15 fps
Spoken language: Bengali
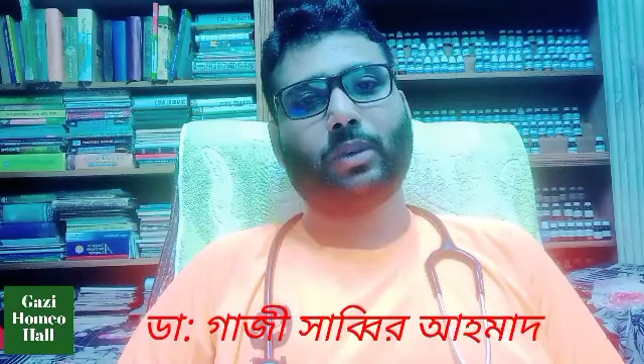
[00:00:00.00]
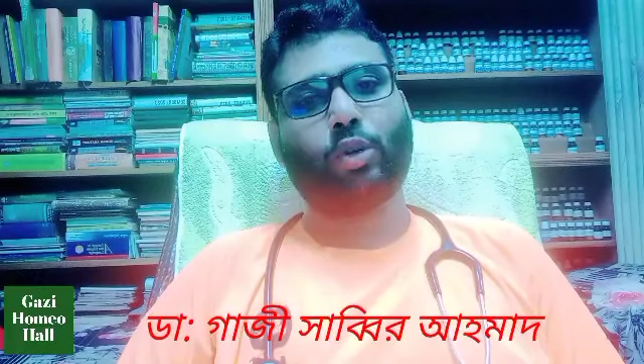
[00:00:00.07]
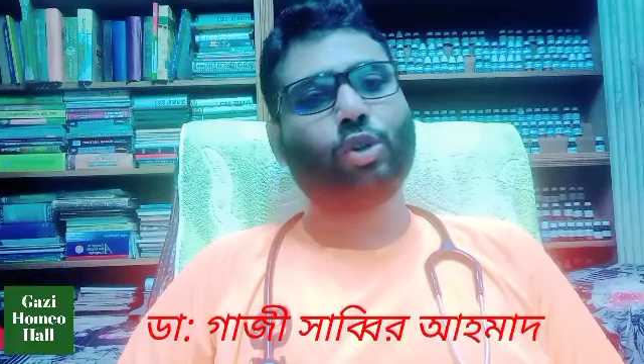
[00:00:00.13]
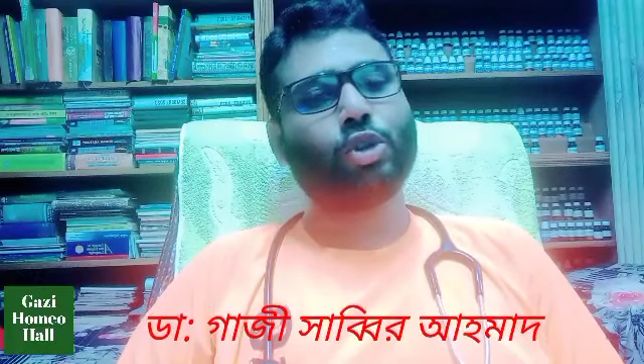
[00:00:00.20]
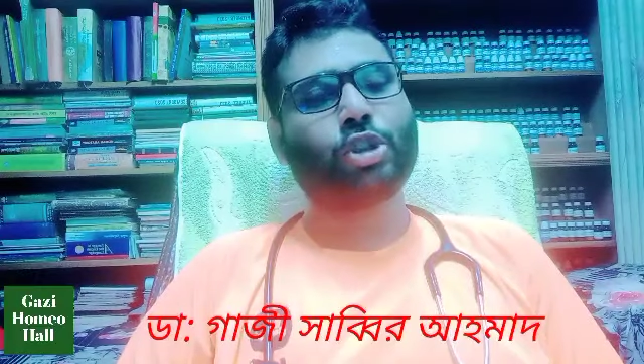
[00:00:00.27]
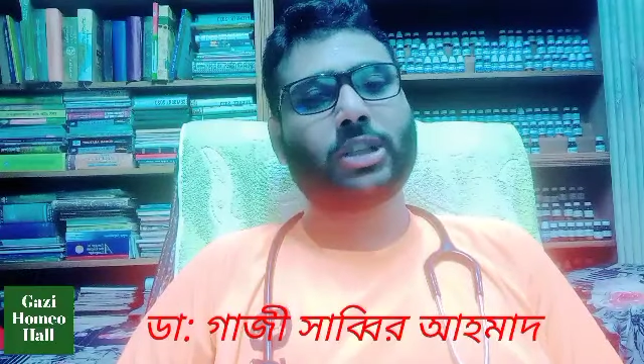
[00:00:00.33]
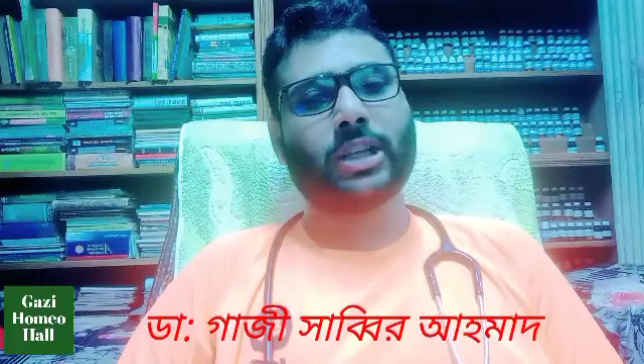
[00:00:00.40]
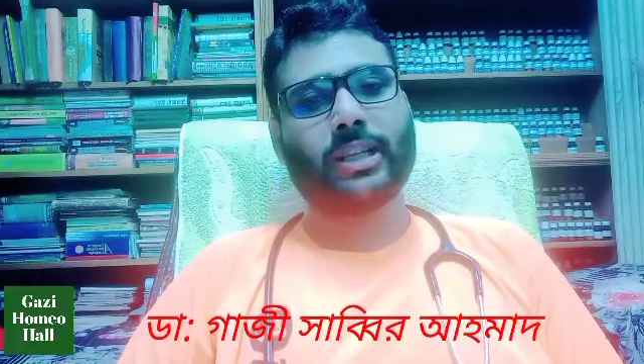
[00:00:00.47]

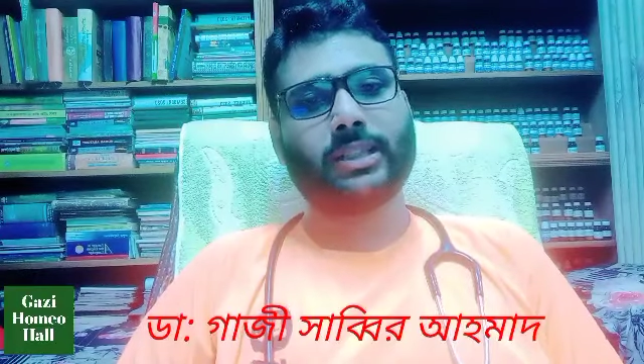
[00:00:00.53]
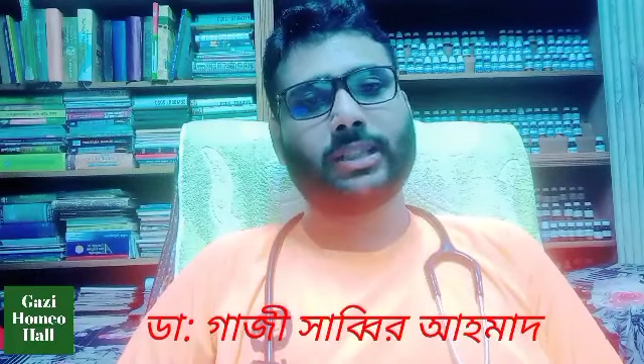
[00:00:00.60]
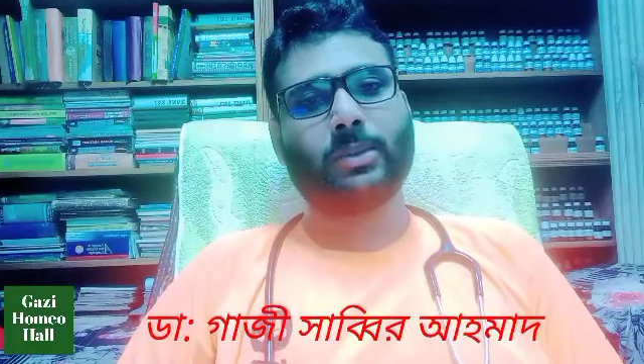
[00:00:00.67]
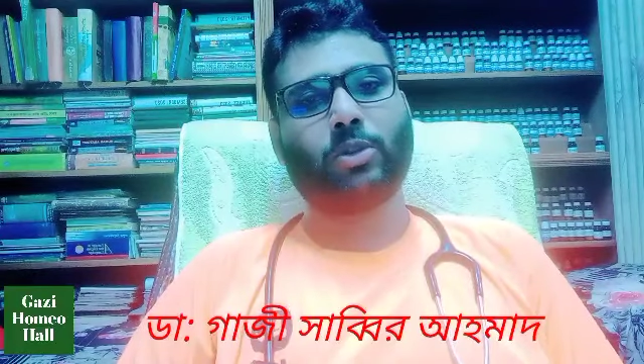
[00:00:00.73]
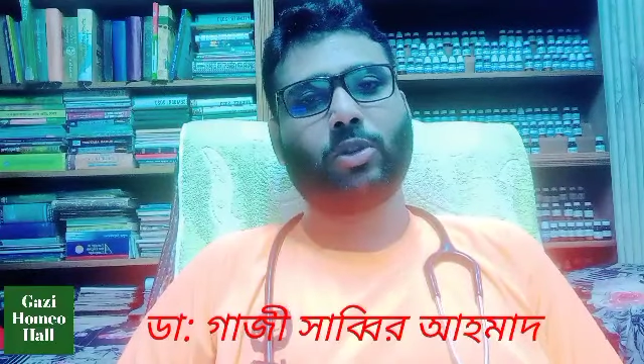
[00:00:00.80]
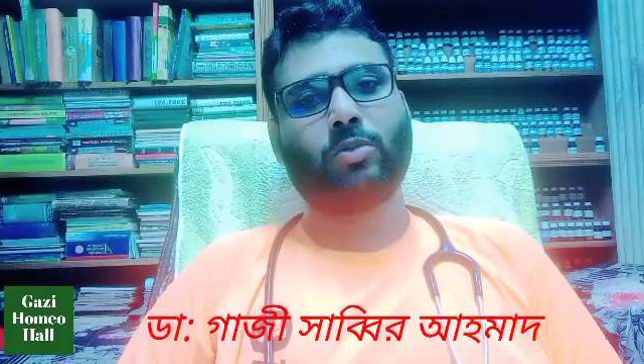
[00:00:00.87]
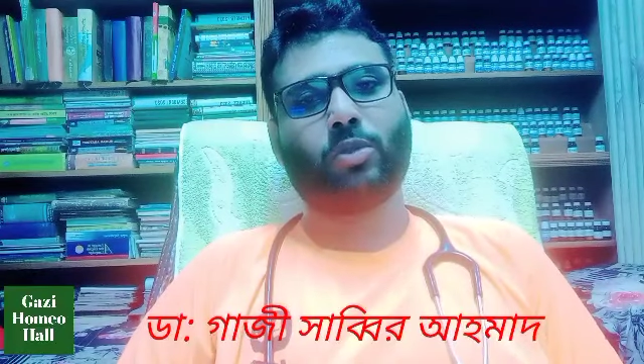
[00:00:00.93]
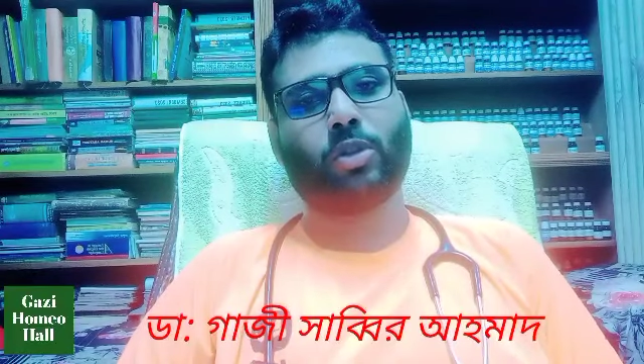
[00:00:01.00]
অনুষ্ঠান
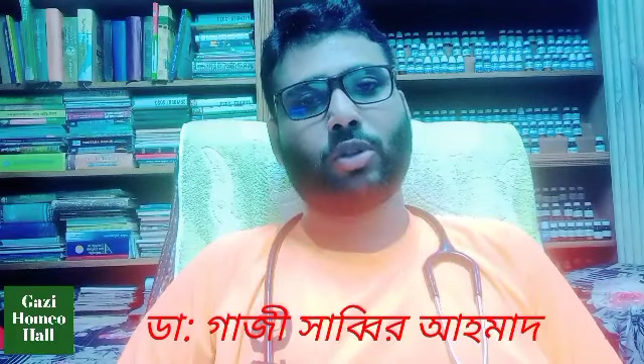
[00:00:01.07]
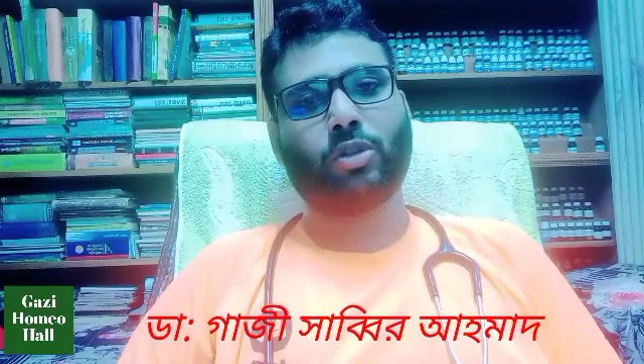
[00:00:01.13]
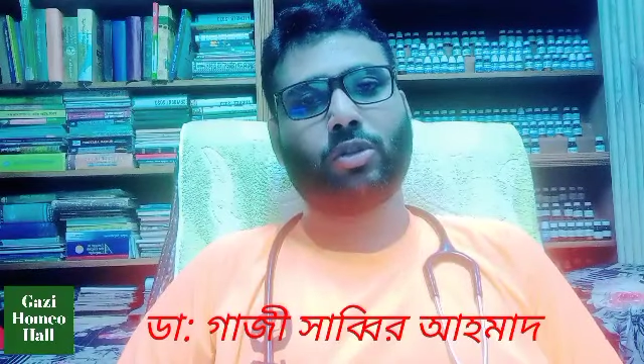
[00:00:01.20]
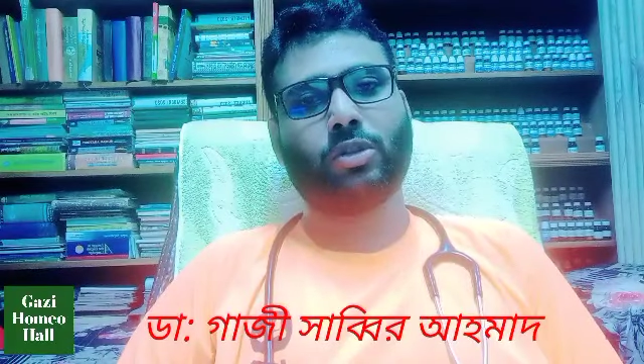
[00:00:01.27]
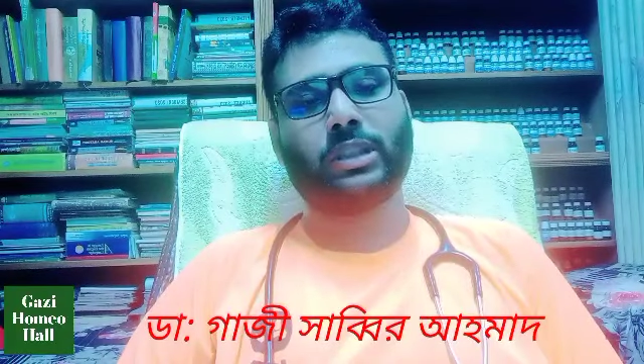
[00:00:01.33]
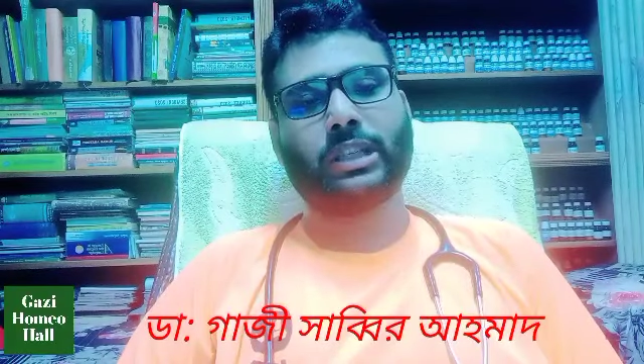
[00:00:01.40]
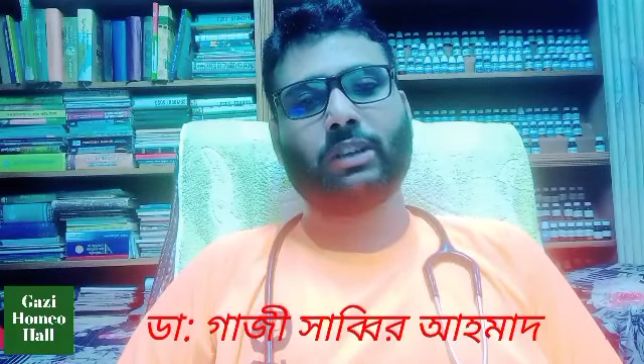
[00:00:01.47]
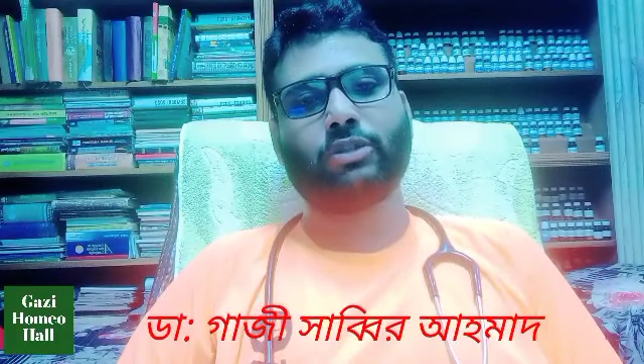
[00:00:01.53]
যেমন মরণ
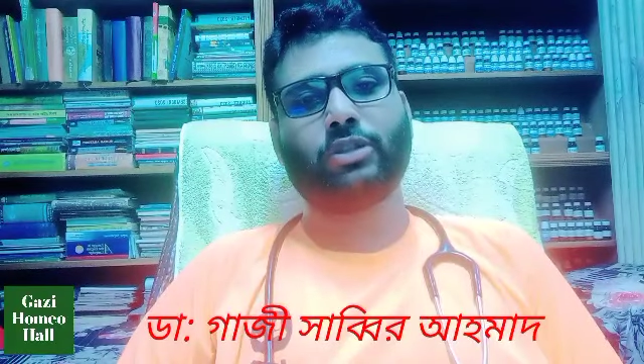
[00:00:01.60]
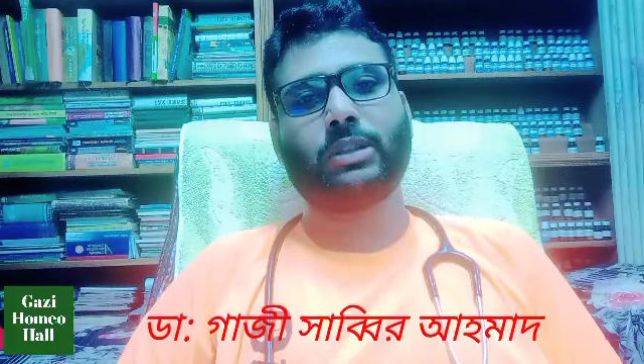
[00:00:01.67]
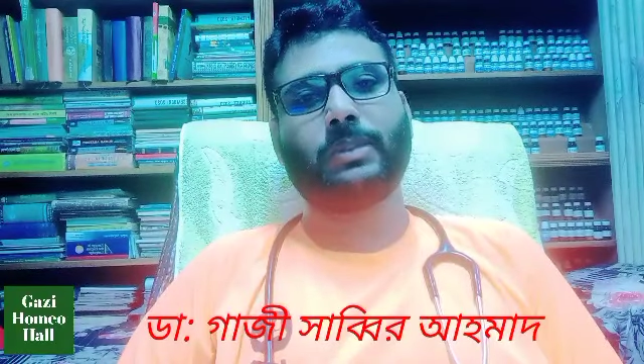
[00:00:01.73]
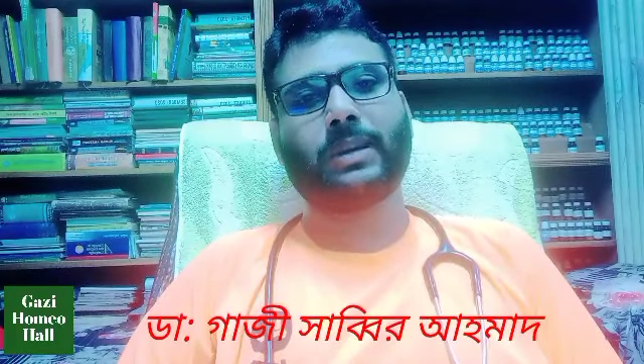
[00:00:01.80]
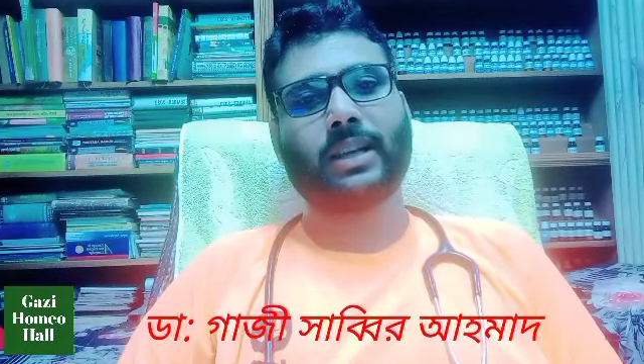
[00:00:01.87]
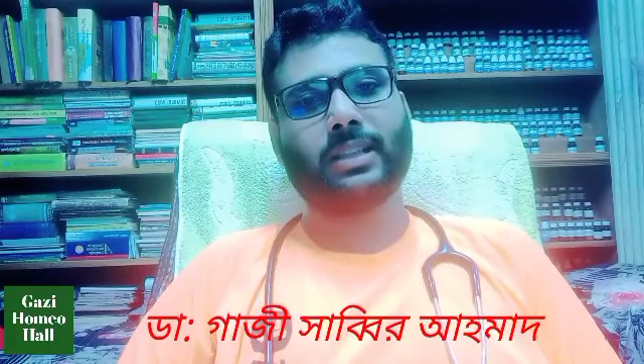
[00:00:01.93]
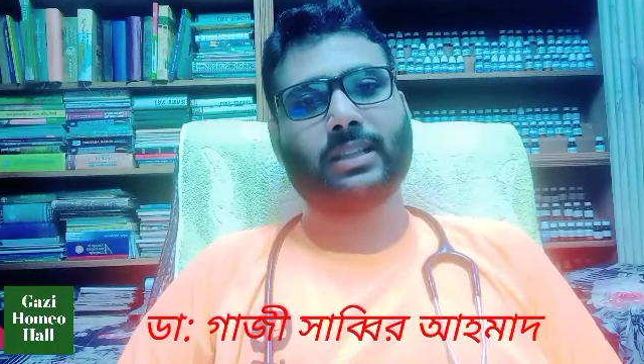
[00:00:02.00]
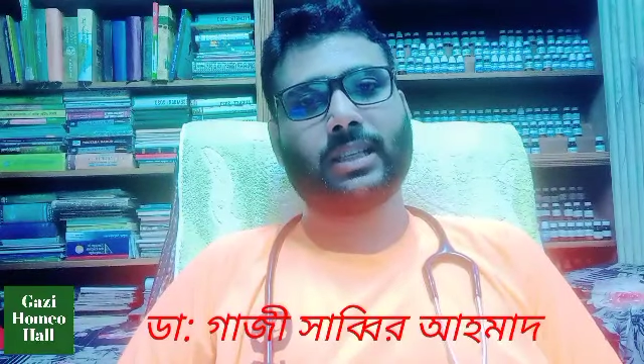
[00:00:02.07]
কেউ যদি মারা